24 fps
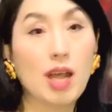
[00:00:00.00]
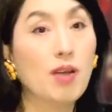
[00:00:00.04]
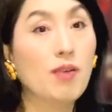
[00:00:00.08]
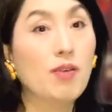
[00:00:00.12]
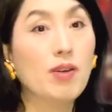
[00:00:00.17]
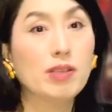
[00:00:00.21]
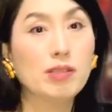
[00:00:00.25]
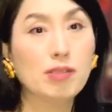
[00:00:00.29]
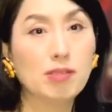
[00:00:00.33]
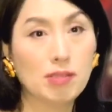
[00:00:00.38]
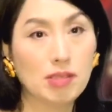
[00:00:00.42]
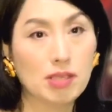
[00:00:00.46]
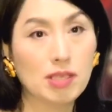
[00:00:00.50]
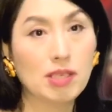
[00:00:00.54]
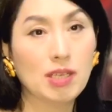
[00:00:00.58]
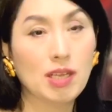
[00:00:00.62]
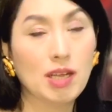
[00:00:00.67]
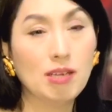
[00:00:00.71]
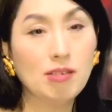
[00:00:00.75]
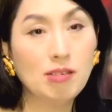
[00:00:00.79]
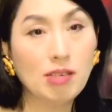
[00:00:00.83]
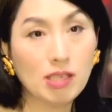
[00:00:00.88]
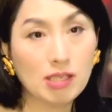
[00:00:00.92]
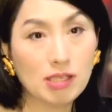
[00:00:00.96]
会わずに
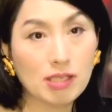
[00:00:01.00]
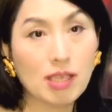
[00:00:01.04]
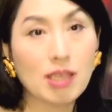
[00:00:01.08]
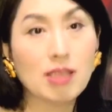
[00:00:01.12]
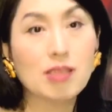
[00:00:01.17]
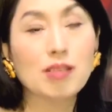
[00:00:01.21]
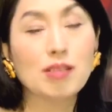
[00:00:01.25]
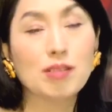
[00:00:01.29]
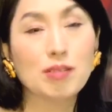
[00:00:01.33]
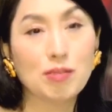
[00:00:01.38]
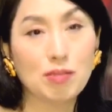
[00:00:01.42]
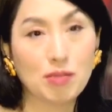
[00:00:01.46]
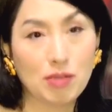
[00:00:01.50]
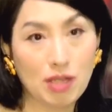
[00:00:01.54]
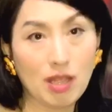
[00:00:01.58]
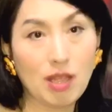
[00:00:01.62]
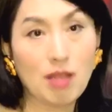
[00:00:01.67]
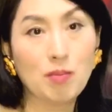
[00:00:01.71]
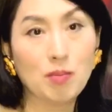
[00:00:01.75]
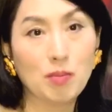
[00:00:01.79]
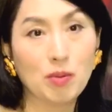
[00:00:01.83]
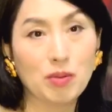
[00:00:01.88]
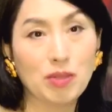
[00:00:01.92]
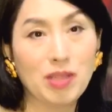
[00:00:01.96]
会うはずないですよ
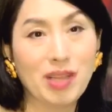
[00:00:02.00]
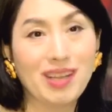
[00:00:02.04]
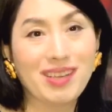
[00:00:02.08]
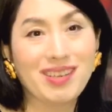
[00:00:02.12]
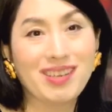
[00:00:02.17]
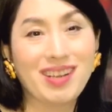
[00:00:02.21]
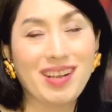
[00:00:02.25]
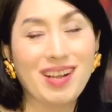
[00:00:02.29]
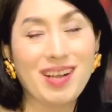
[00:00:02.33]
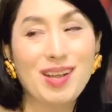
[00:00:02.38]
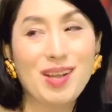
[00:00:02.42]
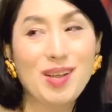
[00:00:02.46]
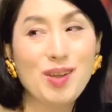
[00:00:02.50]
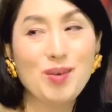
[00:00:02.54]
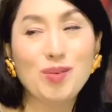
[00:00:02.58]
ねもうなんか